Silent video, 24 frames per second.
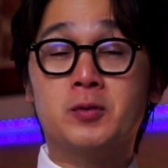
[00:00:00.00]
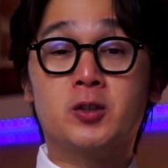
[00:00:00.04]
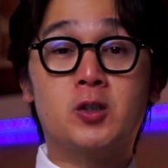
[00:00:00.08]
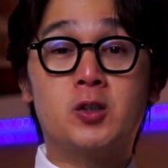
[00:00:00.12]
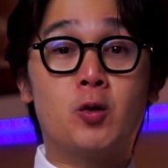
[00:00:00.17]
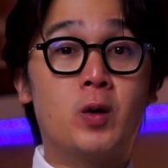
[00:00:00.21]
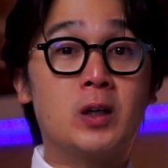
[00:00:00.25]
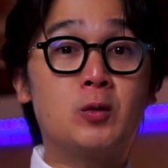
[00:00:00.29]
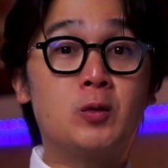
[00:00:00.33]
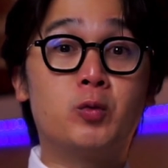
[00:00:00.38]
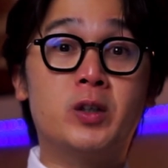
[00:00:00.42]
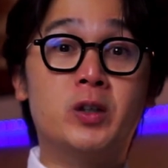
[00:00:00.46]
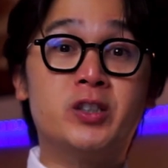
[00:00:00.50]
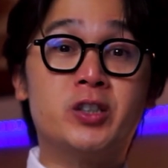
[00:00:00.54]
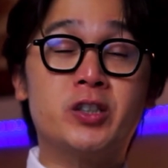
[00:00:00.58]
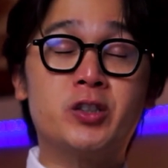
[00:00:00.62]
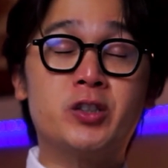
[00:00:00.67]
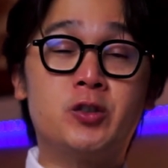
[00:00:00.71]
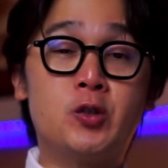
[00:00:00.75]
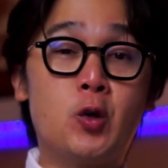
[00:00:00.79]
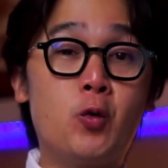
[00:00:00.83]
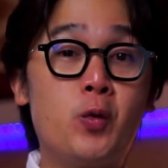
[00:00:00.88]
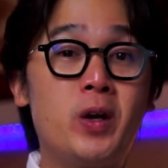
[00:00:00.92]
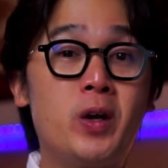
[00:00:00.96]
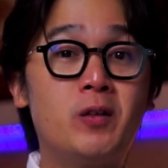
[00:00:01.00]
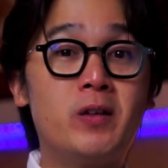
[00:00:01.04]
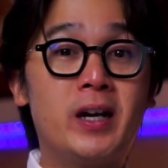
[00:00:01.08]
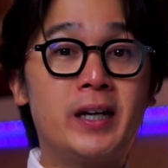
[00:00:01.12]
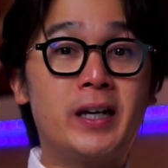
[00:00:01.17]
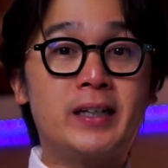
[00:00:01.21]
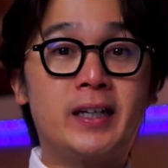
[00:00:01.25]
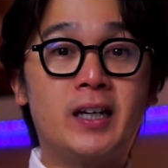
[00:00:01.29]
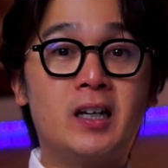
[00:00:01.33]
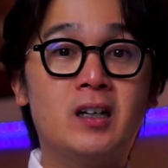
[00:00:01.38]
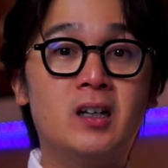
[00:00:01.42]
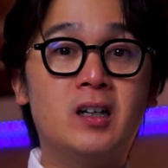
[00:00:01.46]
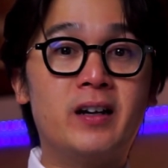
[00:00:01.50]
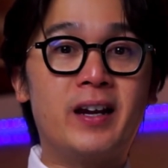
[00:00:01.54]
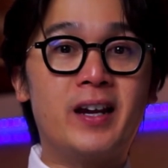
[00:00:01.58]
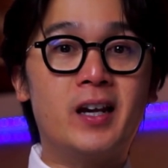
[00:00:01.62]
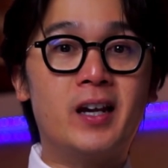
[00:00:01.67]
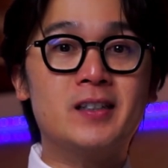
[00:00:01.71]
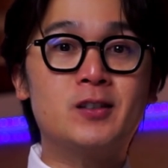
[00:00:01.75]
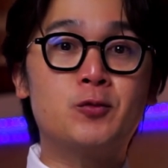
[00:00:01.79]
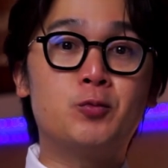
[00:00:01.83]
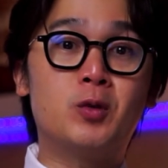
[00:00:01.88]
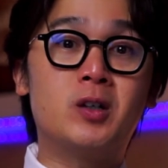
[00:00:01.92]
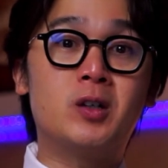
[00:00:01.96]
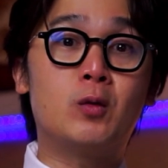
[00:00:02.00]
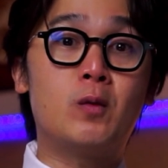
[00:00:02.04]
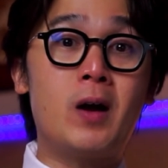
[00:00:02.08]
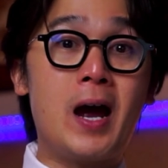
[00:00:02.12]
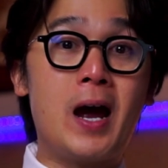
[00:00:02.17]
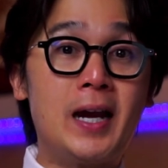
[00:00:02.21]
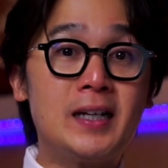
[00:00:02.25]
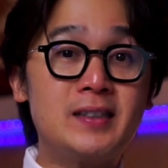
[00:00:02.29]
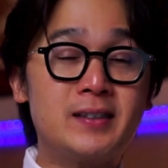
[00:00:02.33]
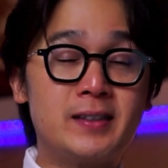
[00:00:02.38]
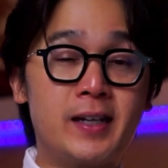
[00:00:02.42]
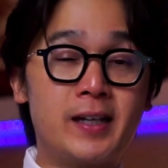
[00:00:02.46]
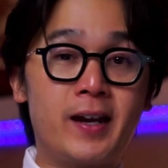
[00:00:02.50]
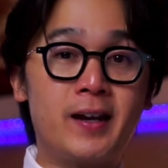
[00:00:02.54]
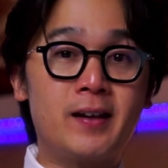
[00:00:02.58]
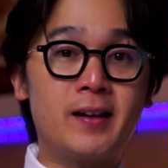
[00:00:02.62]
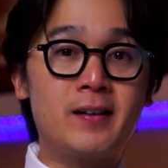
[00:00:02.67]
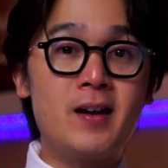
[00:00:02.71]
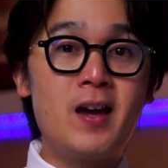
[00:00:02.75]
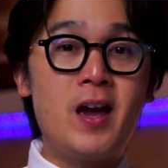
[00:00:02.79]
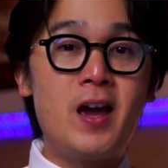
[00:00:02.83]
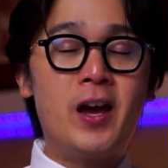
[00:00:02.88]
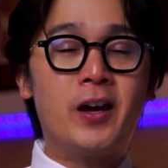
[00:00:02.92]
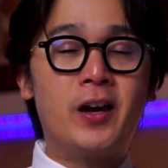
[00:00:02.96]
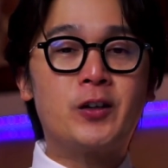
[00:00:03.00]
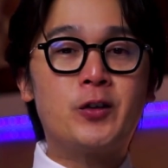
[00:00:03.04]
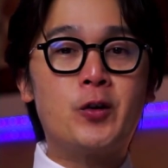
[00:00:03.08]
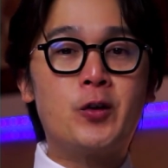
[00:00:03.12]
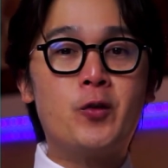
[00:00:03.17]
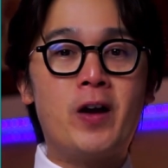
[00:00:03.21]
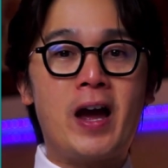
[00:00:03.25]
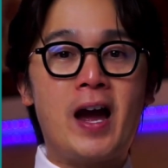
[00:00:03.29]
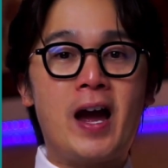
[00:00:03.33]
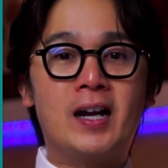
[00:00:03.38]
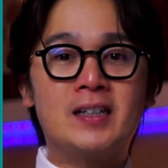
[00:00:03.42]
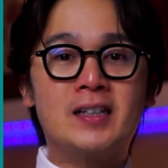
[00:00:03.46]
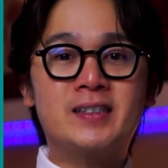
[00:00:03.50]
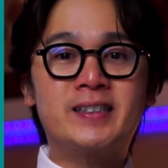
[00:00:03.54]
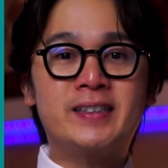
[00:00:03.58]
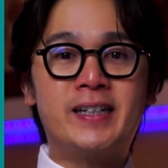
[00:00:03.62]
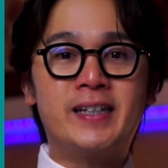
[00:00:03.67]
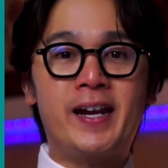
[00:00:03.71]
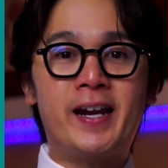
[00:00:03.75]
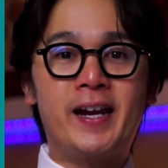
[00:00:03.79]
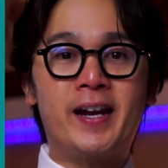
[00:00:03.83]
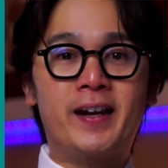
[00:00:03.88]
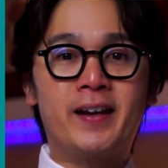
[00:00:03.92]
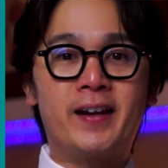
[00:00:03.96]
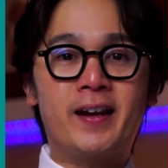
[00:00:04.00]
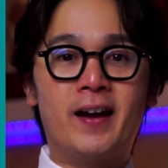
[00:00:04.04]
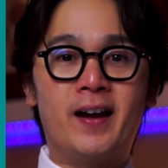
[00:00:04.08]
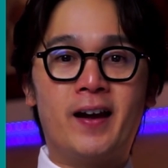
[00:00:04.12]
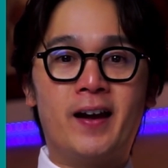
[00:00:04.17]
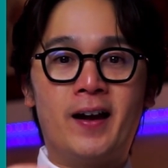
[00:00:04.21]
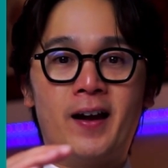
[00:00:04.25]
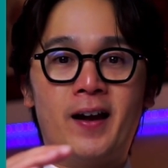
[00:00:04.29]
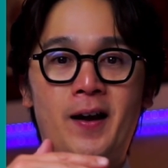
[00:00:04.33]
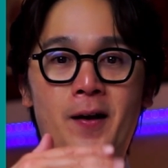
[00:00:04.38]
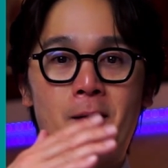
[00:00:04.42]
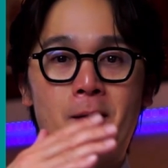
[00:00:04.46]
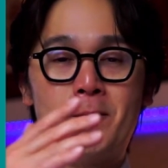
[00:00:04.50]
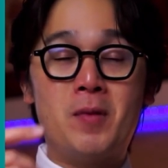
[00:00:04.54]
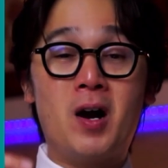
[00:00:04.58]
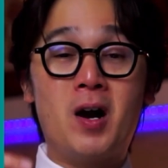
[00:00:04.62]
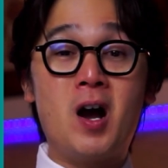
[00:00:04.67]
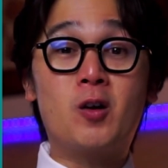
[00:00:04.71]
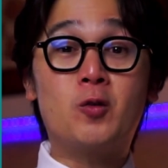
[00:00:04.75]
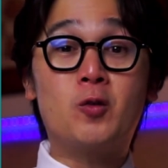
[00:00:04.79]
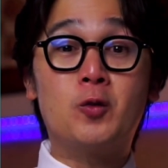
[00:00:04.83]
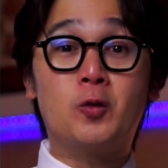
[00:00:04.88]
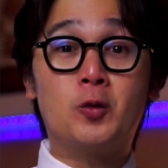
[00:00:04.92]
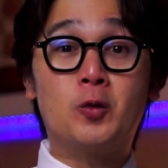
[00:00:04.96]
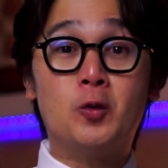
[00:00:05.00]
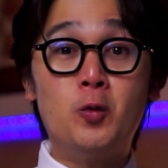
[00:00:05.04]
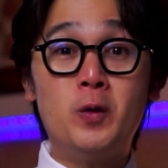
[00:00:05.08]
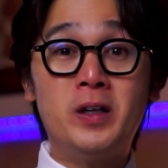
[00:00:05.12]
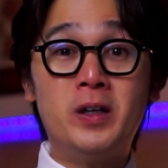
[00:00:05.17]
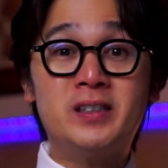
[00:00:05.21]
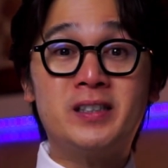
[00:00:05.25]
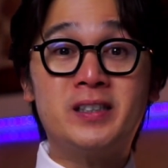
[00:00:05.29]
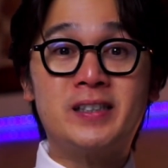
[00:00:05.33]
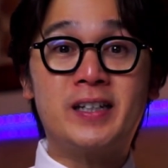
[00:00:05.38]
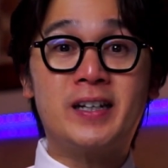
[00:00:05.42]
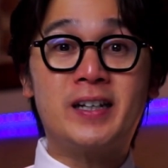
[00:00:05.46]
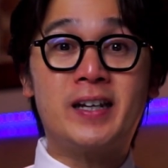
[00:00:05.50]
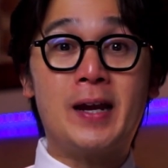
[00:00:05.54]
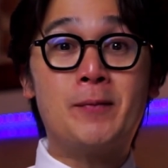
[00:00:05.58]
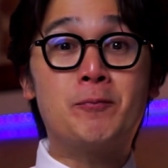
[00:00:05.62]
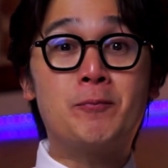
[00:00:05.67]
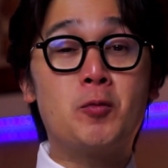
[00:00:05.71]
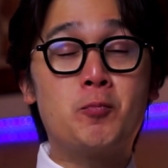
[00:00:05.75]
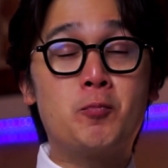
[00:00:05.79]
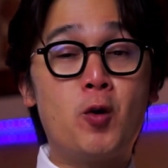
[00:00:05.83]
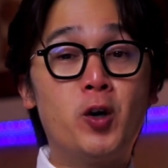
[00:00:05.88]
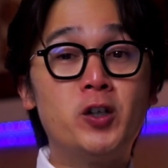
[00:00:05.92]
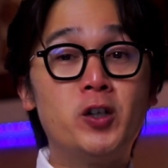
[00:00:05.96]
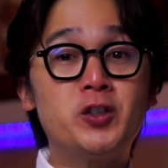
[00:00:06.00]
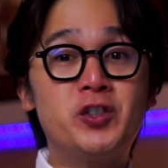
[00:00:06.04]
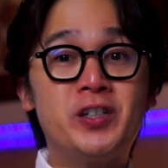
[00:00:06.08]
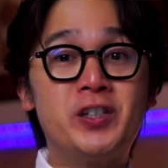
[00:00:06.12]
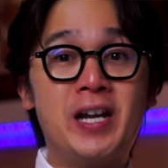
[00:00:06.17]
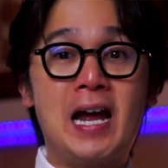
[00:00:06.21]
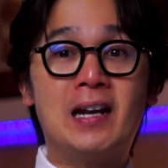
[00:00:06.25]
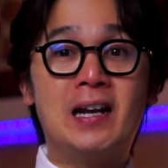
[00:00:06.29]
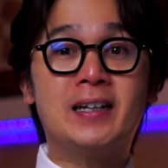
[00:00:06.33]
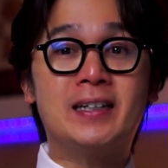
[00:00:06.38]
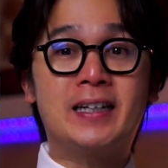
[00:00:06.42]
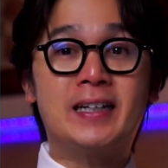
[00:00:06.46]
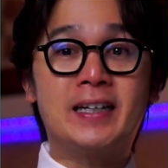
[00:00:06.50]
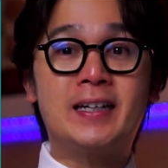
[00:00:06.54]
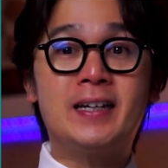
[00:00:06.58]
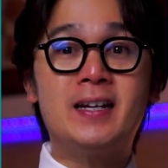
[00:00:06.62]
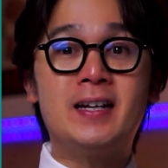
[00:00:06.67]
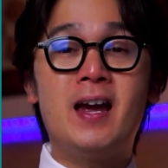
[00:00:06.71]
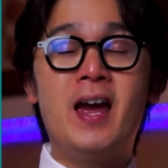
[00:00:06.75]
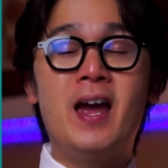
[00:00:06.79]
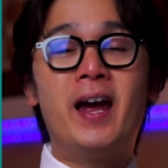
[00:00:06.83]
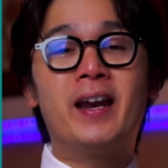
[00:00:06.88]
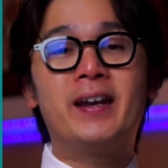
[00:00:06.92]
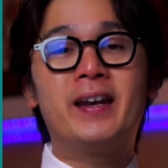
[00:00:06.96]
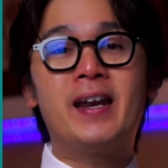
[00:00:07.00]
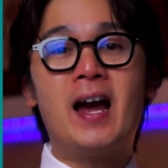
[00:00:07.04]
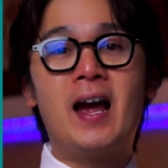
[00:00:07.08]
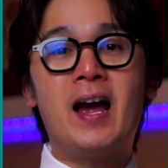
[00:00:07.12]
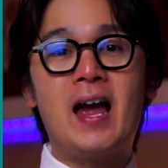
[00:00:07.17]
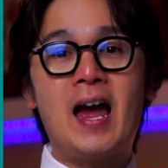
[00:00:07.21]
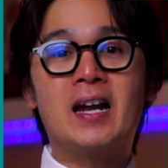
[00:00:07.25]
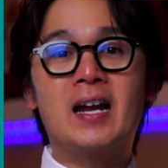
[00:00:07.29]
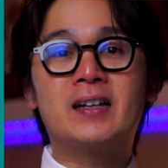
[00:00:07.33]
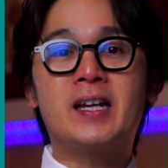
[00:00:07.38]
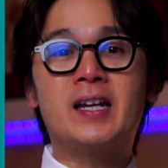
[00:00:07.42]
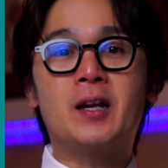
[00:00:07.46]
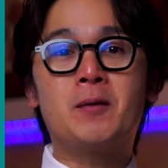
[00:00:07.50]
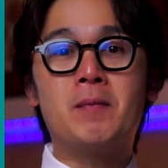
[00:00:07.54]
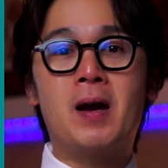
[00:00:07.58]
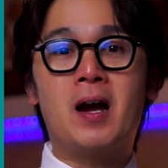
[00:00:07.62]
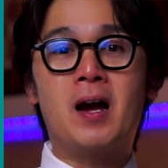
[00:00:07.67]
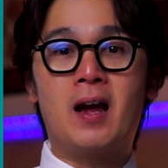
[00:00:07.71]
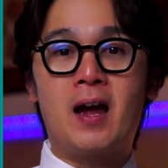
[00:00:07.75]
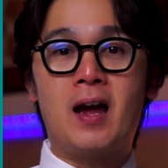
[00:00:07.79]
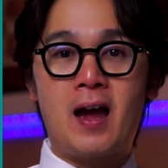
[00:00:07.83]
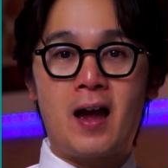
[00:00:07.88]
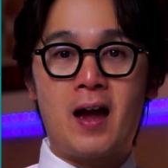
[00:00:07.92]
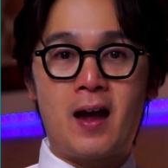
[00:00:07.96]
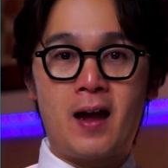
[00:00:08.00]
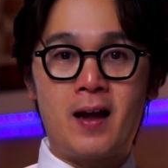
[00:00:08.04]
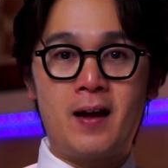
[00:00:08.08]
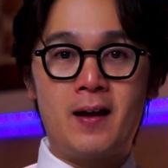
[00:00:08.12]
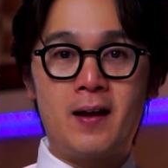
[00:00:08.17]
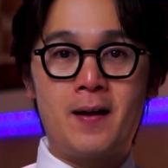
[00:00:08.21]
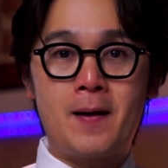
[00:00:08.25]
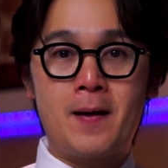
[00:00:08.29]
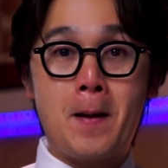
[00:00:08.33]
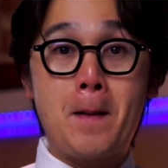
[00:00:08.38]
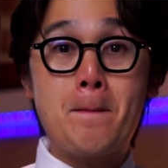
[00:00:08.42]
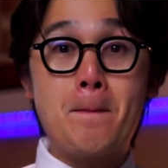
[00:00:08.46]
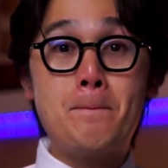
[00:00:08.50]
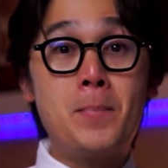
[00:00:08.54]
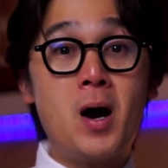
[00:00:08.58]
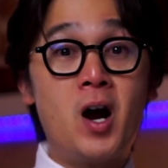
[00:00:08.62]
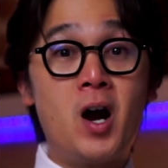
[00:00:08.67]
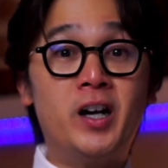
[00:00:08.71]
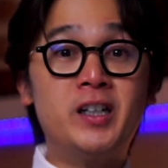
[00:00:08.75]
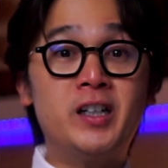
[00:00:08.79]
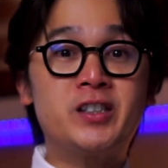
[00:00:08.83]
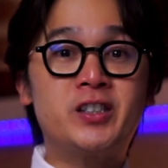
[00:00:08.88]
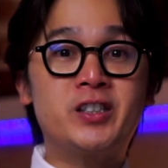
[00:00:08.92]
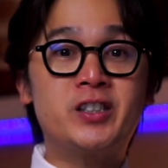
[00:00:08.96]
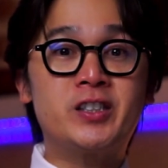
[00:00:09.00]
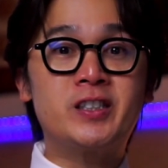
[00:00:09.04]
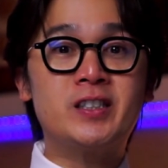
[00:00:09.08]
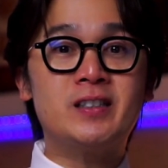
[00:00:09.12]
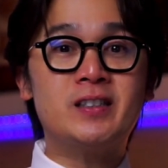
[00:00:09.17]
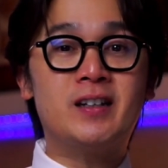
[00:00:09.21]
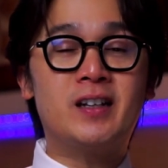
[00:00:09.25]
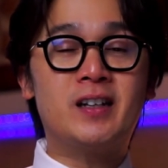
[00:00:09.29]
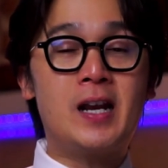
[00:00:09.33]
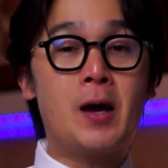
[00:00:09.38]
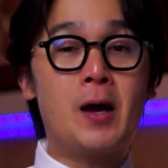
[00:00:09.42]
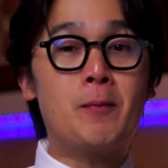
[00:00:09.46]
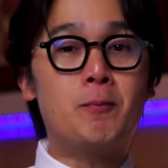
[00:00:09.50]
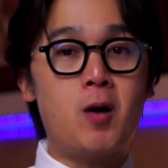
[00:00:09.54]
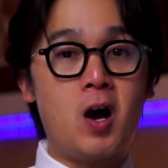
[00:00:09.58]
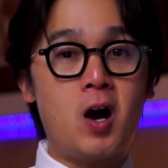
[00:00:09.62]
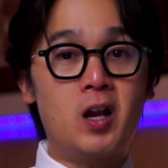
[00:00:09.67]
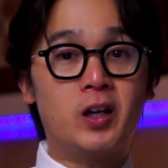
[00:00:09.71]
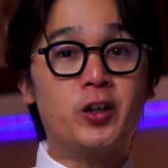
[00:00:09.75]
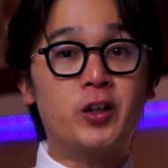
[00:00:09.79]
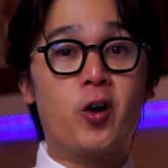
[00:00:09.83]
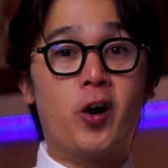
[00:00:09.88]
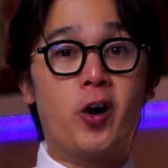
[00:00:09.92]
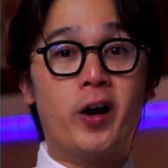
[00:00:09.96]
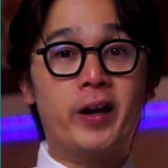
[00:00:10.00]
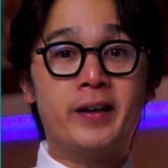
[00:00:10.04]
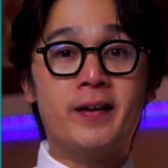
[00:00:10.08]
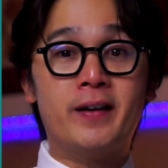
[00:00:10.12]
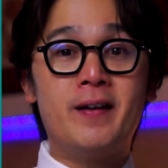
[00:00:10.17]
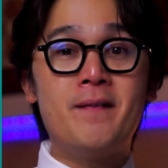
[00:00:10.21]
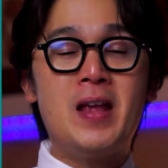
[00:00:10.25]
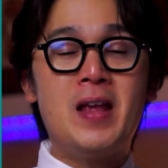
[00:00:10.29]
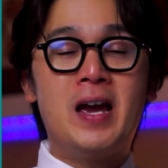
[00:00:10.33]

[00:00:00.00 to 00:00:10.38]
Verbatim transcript: So what we're just doing right here is we're writing yung ating uh, mga congruency and proportionality ng ating mga parts ng polygon.